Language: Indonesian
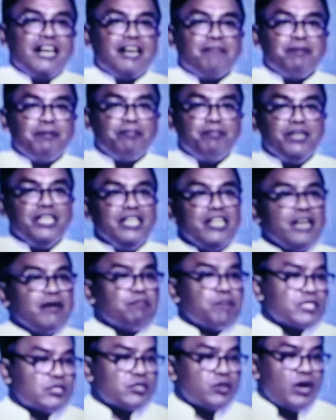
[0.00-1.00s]
Habib ini
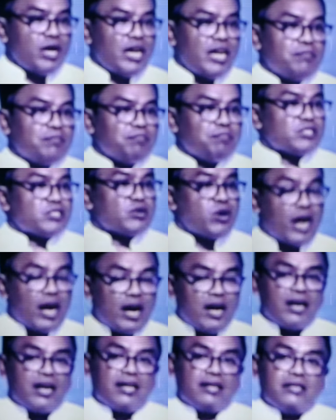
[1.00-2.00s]
kan persoalan
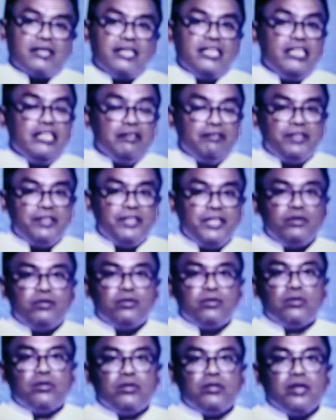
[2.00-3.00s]
persorangan
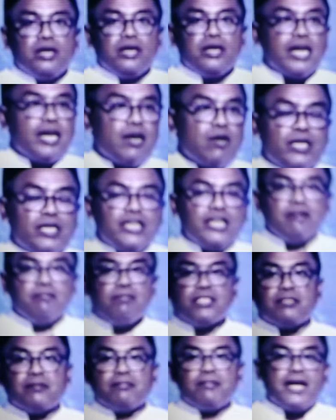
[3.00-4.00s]
individu kelakuannya
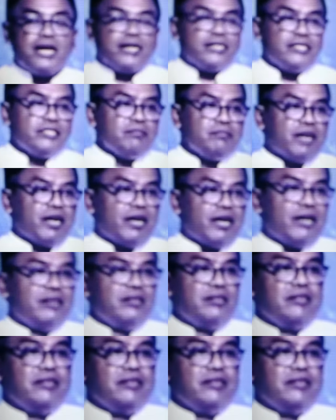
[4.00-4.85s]
macam-macam Pak